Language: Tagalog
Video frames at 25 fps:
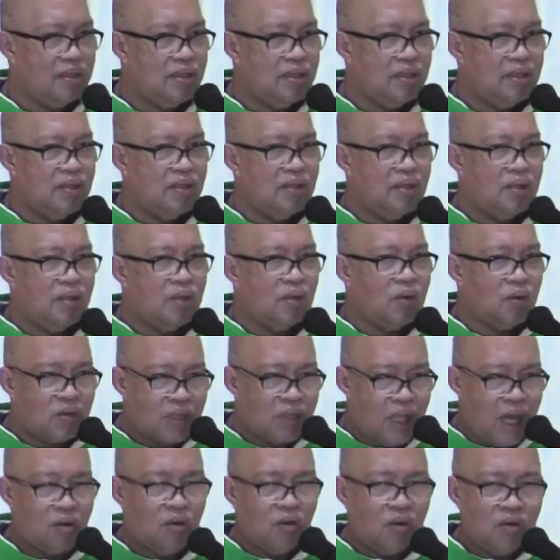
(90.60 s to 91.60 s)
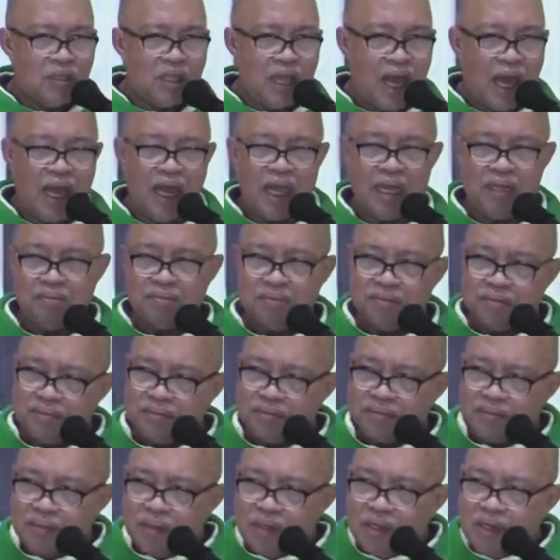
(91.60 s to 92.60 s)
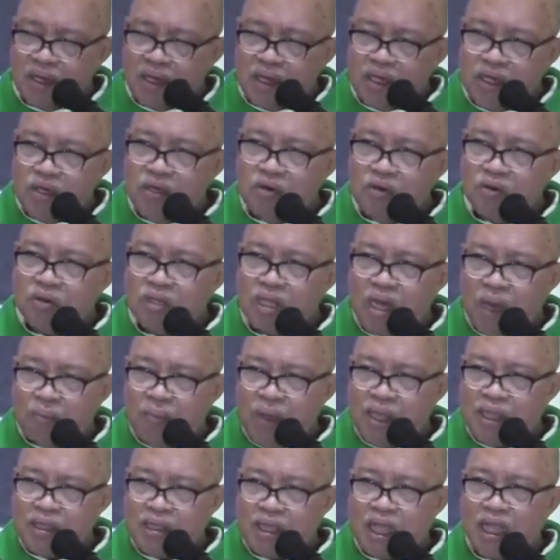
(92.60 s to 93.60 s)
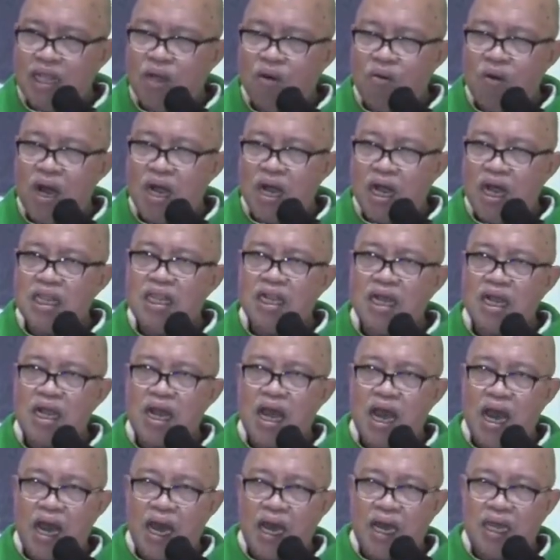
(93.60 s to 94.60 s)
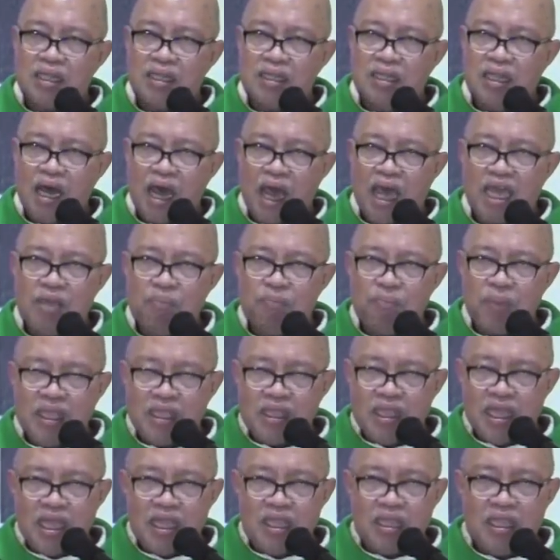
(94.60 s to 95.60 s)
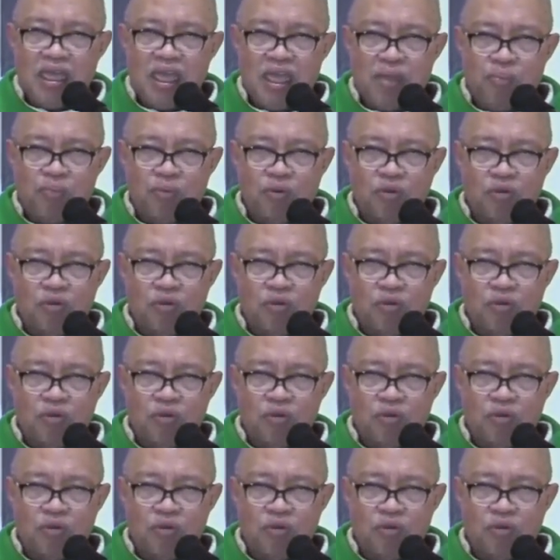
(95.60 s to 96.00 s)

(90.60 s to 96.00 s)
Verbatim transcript: Unang-una, yung labindalawang alagad ay pinili po ng